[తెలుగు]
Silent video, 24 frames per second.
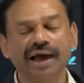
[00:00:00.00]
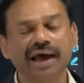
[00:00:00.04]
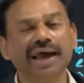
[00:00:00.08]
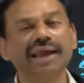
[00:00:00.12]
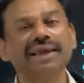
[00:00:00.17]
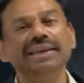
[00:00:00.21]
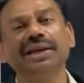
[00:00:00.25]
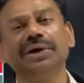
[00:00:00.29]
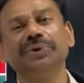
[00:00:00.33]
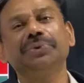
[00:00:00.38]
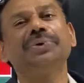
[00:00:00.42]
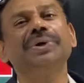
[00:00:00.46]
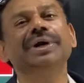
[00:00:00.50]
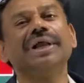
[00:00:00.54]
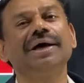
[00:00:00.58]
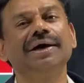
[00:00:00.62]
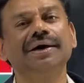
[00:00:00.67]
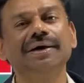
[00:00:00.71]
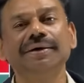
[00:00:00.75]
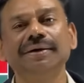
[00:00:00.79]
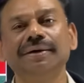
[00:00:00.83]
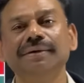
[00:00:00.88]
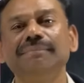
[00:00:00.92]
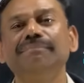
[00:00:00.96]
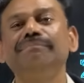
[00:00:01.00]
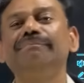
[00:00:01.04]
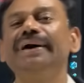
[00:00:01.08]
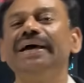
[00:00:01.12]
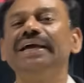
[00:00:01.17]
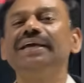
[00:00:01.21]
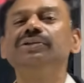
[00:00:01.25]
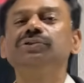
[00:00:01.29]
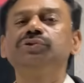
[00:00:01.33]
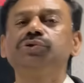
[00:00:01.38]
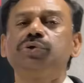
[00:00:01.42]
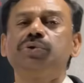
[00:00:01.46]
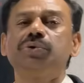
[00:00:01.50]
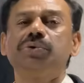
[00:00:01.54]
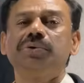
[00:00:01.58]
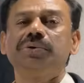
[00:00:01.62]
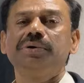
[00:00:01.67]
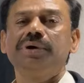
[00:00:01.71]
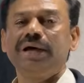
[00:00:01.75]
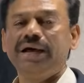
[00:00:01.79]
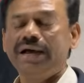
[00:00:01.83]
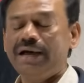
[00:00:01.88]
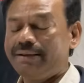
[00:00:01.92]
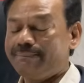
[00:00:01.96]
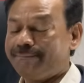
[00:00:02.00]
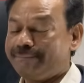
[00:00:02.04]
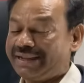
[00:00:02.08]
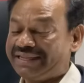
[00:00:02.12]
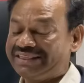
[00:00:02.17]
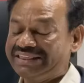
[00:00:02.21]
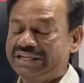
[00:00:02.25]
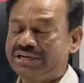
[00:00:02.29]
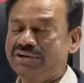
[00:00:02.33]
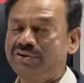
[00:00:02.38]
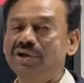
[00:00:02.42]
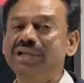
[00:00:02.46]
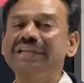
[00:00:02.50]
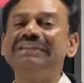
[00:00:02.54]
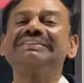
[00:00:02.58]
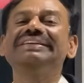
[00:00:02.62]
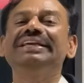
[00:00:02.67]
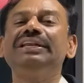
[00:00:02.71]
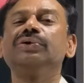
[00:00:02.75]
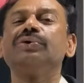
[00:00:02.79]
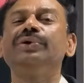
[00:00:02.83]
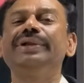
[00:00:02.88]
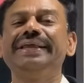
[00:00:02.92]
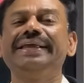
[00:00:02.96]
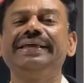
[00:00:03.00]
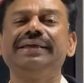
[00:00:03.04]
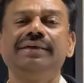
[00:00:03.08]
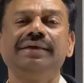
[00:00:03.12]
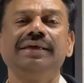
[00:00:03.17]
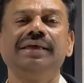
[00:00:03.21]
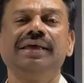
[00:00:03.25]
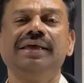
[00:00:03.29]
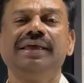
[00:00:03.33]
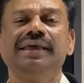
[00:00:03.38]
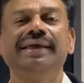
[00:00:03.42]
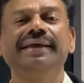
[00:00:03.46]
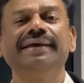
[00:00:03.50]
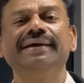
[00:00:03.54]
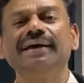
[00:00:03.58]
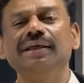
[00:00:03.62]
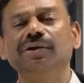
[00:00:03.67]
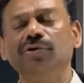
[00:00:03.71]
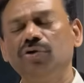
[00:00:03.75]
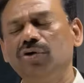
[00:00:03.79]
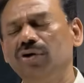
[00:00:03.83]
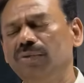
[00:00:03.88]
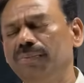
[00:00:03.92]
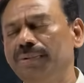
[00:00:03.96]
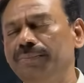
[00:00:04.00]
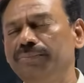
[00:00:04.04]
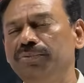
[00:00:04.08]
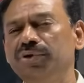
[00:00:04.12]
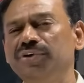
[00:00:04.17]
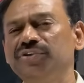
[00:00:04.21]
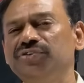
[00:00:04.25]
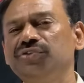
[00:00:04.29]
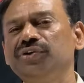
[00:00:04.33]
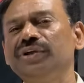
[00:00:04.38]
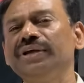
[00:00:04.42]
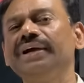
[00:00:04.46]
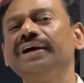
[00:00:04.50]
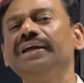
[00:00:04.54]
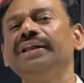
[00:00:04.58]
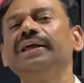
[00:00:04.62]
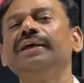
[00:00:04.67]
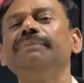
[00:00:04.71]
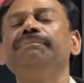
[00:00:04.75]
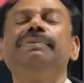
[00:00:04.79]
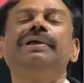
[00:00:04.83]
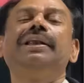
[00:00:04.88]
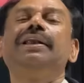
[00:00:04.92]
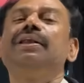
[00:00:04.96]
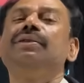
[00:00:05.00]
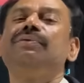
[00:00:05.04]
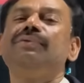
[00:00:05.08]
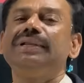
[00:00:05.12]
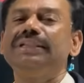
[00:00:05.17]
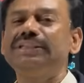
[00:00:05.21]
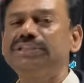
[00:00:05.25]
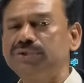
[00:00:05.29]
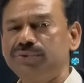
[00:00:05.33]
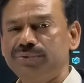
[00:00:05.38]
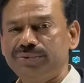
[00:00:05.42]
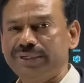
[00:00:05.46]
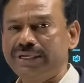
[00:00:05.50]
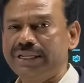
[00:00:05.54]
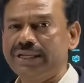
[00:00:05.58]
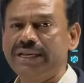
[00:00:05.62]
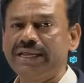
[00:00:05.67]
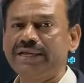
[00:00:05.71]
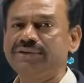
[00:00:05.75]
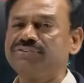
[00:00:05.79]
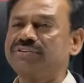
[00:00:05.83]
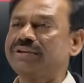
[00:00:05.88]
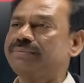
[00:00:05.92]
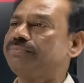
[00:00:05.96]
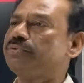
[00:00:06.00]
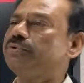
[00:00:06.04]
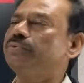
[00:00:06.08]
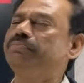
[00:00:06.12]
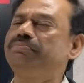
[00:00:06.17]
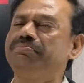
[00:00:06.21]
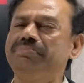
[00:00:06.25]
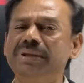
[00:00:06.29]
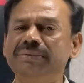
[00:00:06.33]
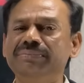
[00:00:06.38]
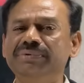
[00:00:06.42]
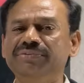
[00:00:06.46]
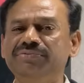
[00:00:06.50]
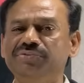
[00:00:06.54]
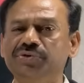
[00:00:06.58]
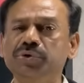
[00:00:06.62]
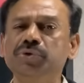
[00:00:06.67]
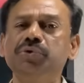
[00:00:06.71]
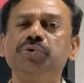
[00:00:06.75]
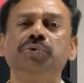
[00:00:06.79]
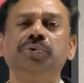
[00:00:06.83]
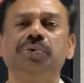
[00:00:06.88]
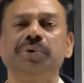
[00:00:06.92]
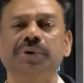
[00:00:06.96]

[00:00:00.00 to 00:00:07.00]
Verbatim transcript: అయినా కూడా భయంతో ఆ మెథడాలజీలోని ఇంకా లోపభూయిష్టంగానే పిల్లలు వెళ్తూ ఉన్నారు ఎక్సెప్ట్ మేబీ ఫ్యూ